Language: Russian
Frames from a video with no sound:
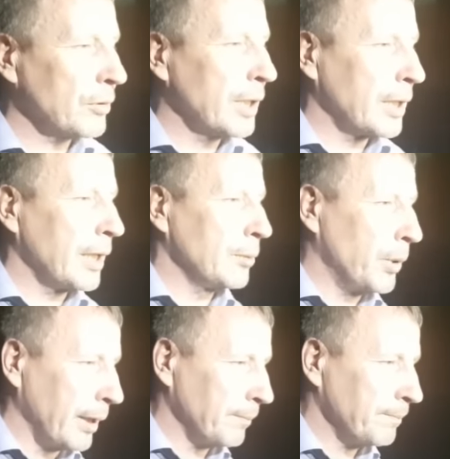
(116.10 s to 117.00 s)
ГКНБ.
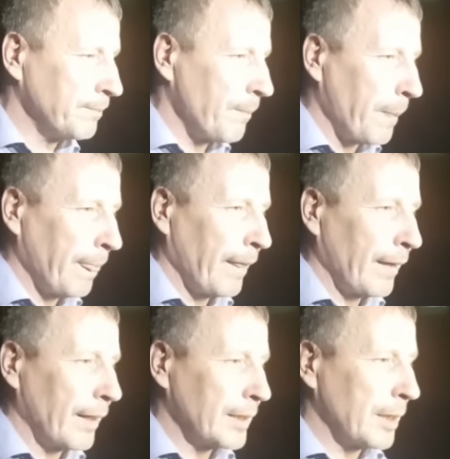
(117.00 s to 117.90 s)

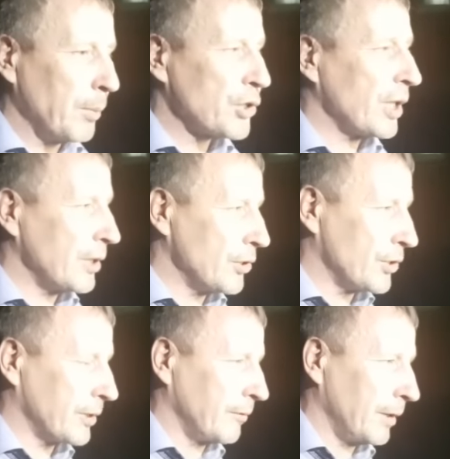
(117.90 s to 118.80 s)
Это
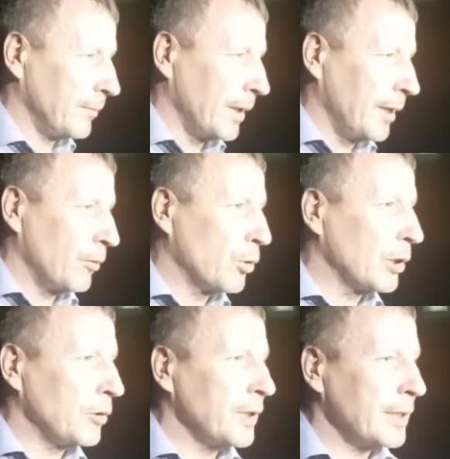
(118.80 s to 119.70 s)
мошенничество.
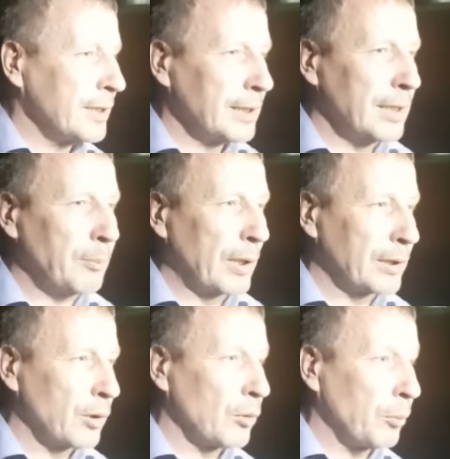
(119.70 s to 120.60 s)
Уголовное дело, по
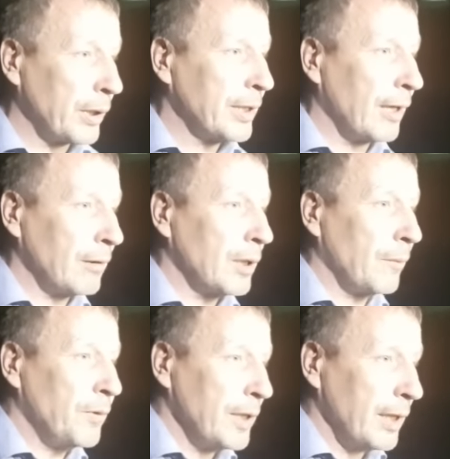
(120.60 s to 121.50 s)
которому предъявлено
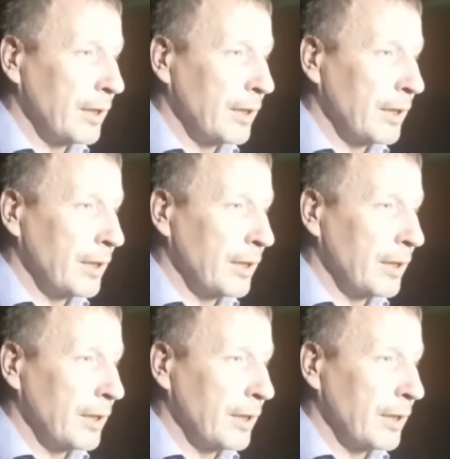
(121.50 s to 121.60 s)
обвинение,